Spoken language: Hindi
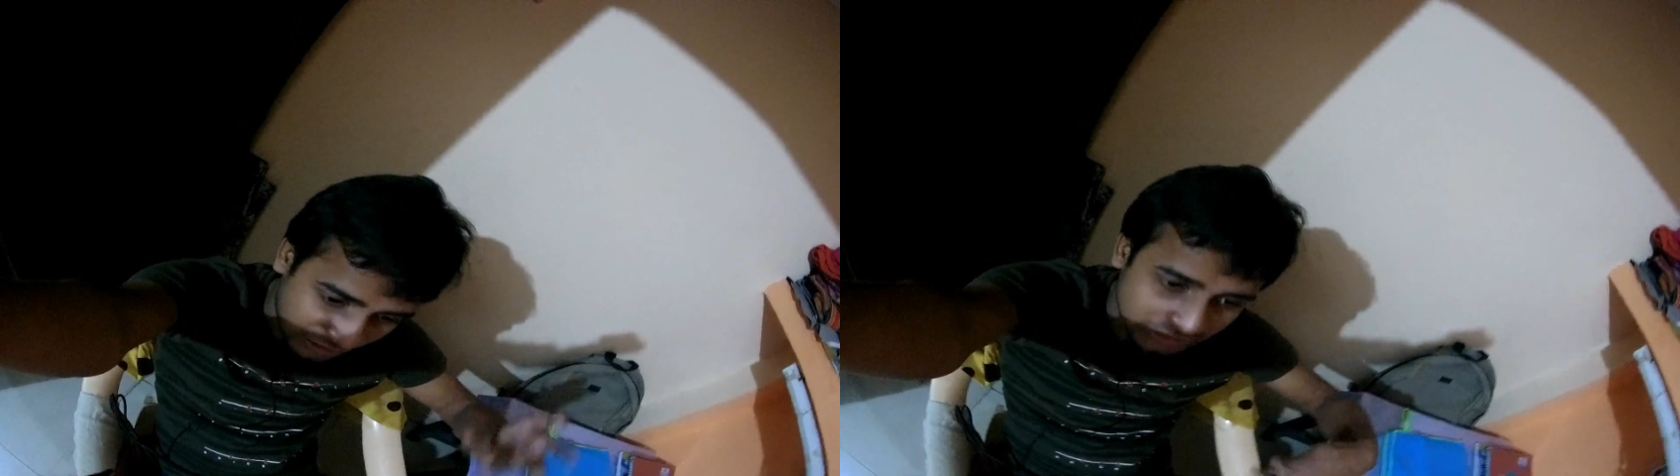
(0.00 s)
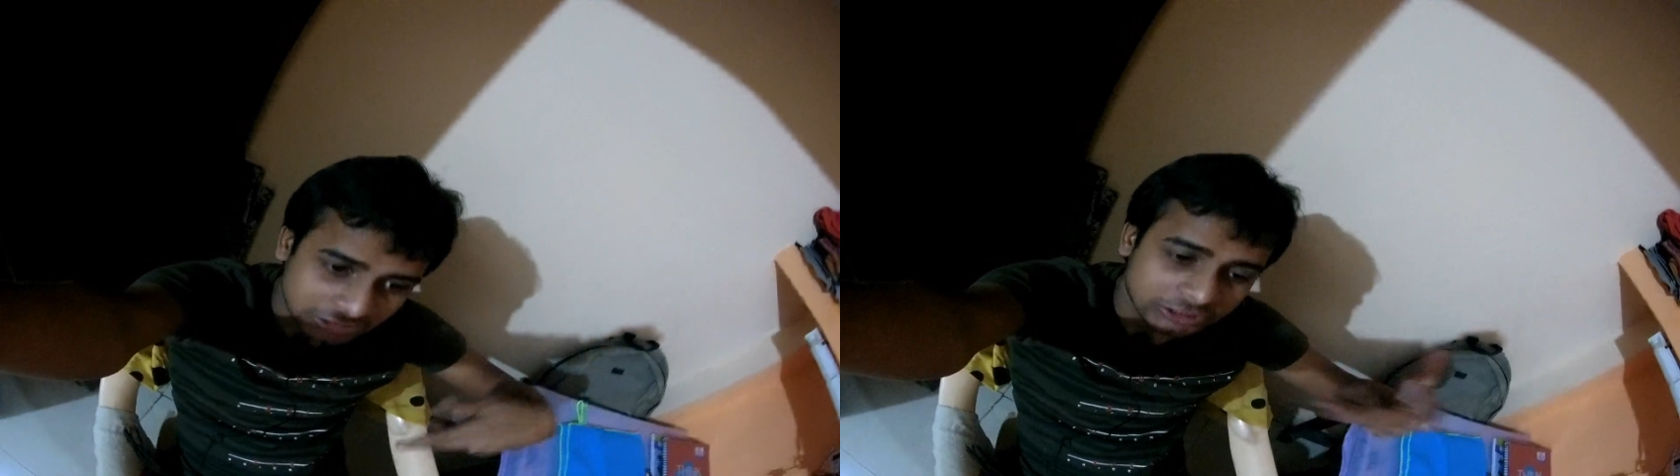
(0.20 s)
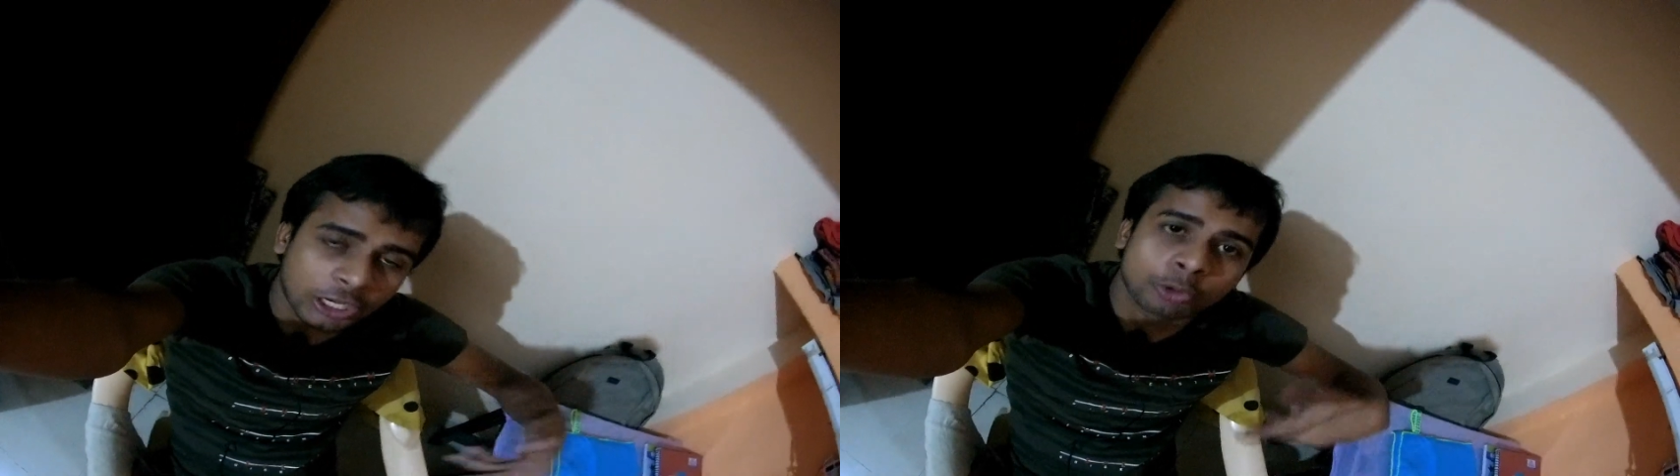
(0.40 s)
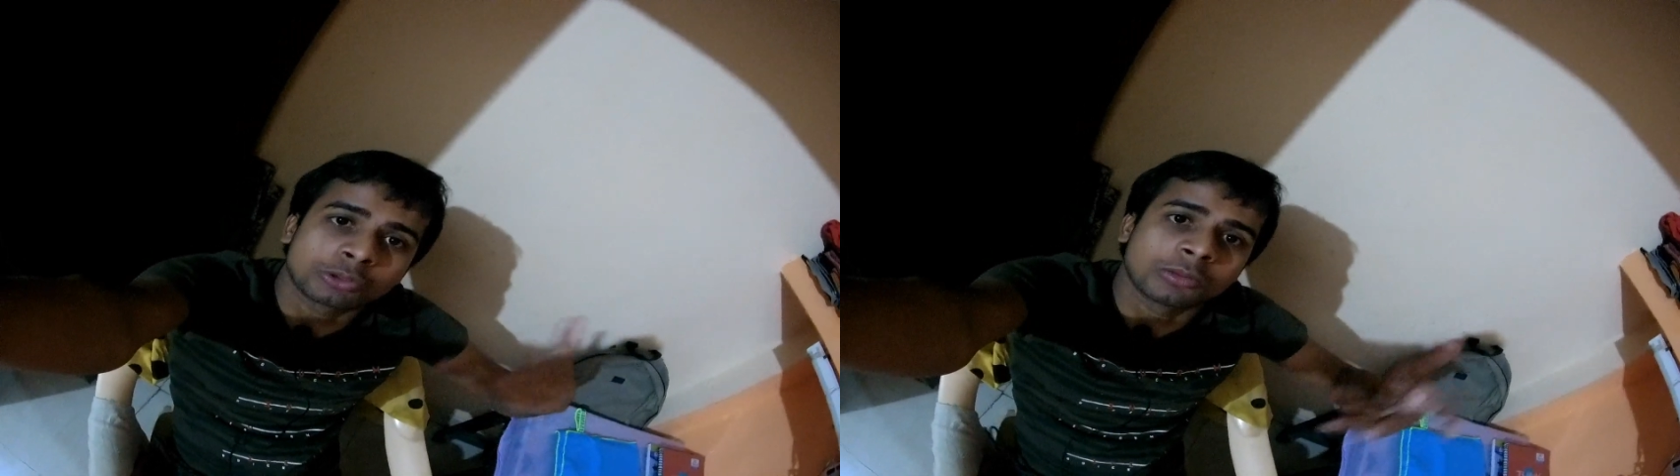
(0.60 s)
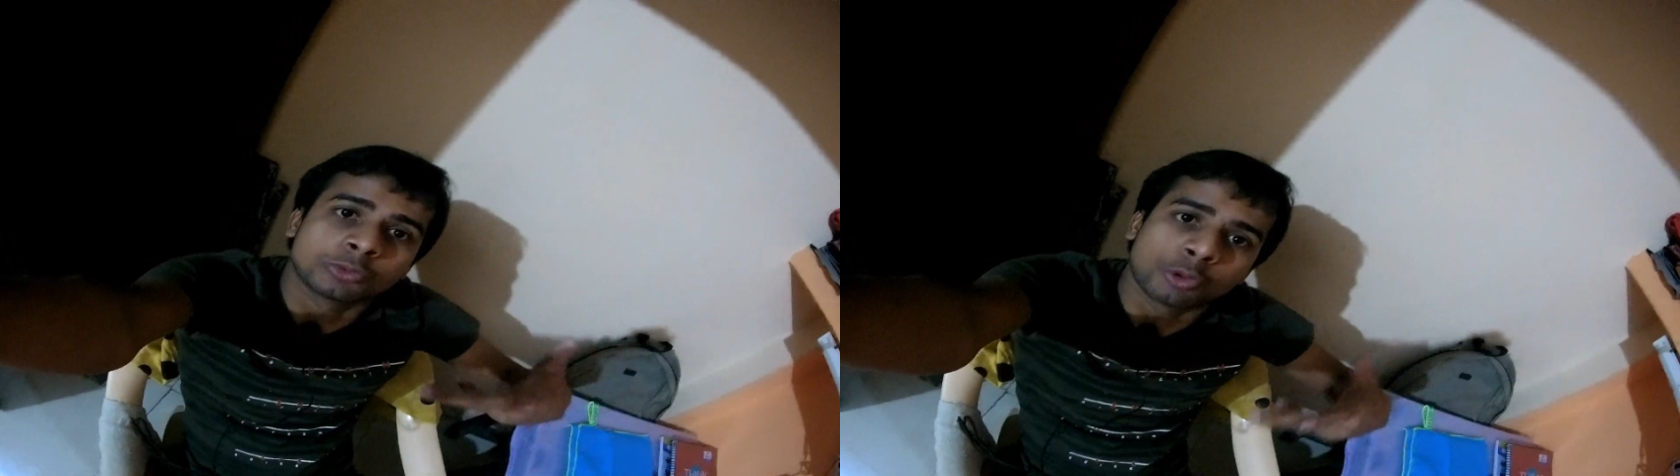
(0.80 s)
हर चीज़ जानो
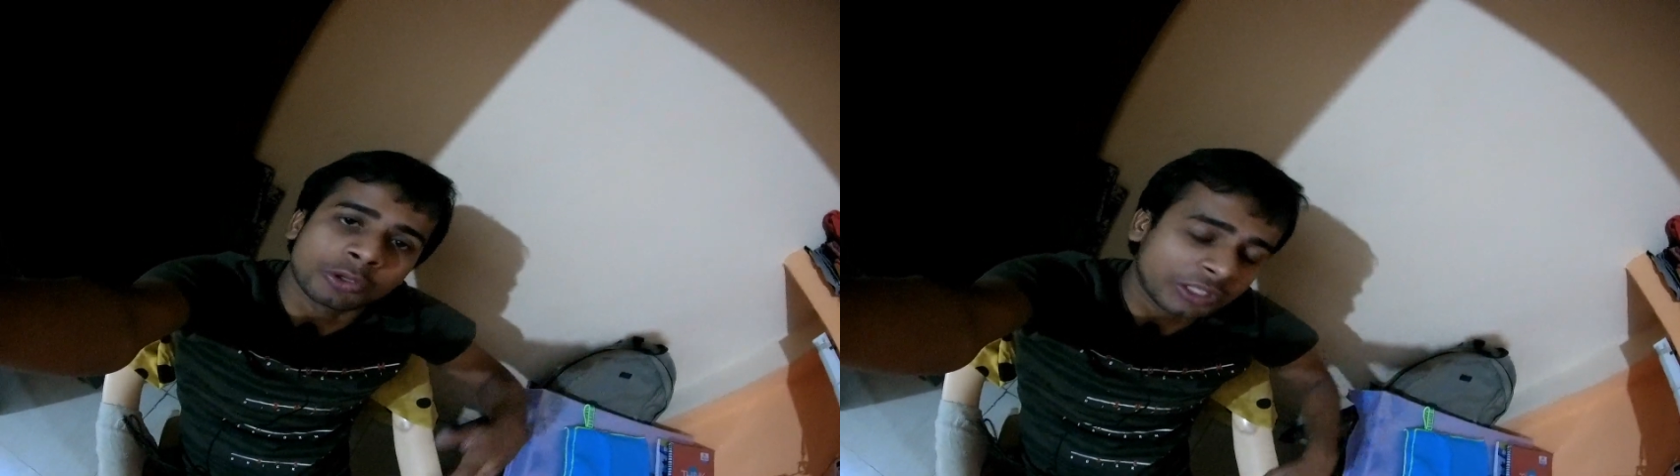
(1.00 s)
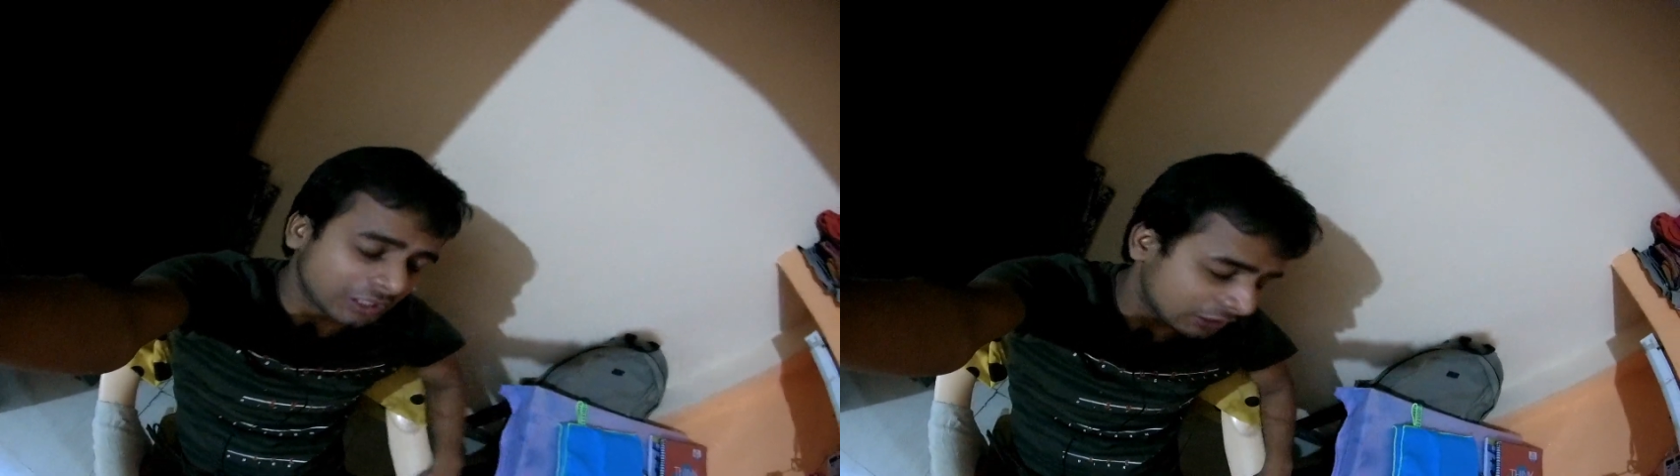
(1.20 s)
समझो ठीक